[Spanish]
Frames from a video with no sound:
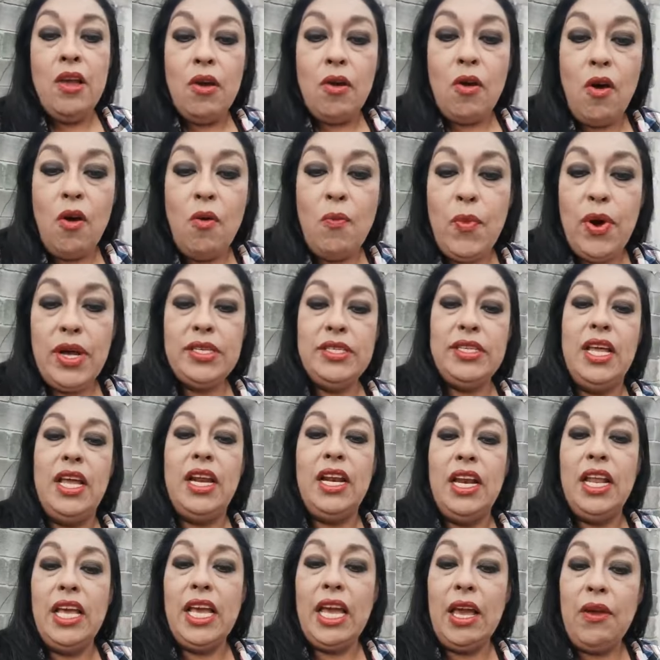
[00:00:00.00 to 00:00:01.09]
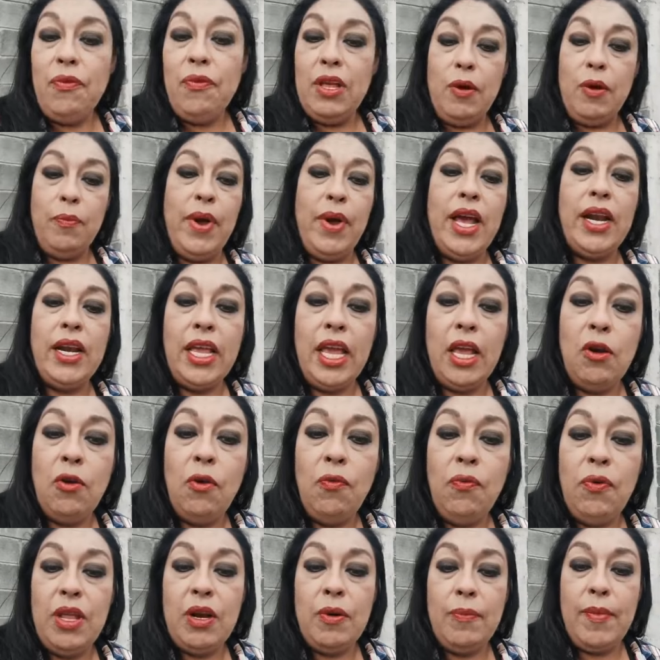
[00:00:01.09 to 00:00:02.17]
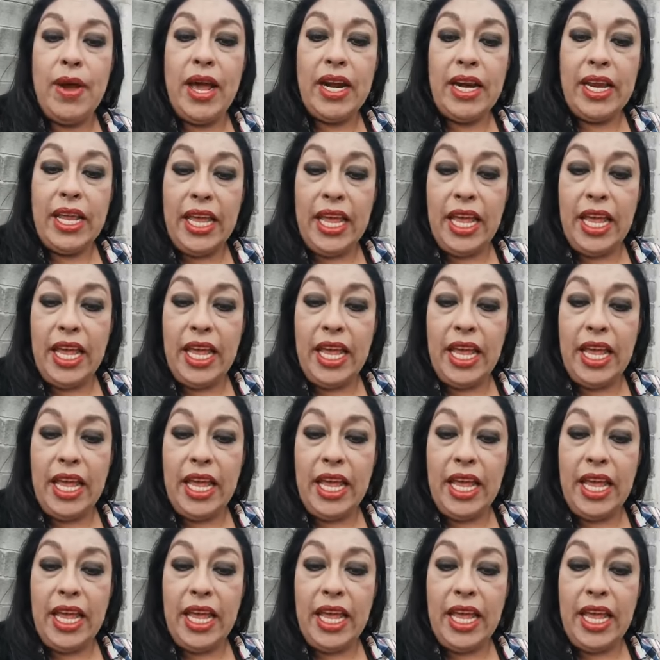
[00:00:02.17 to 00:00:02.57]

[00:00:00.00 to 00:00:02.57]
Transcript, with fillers: cómo hacerle, qué firmar, qué no firmar,